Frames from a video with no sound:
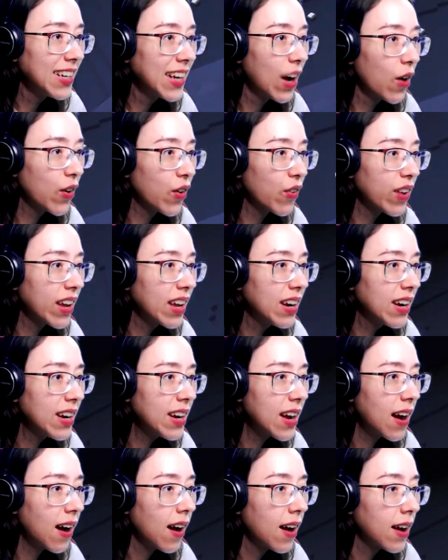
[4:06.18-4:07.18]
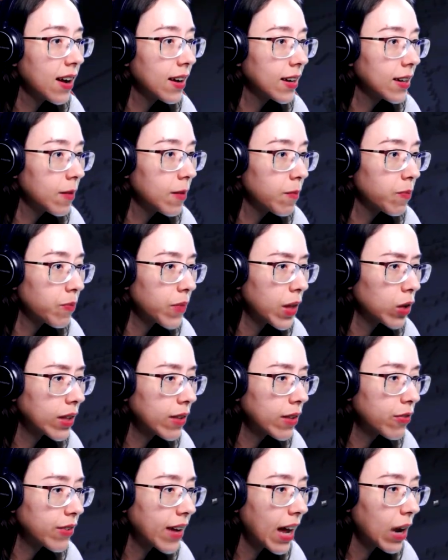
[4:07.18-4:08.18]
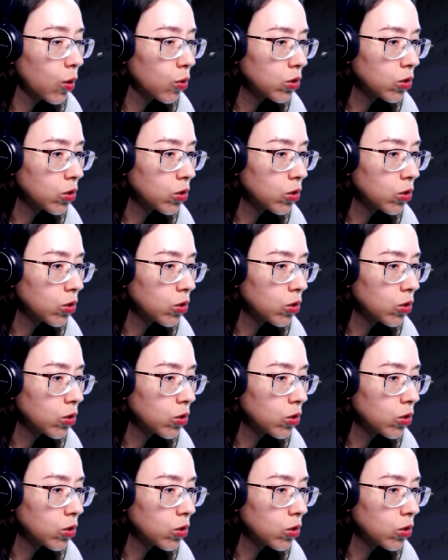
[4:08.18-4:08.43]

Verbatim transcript: ali, é o que eu queria! Eu tenho que ficar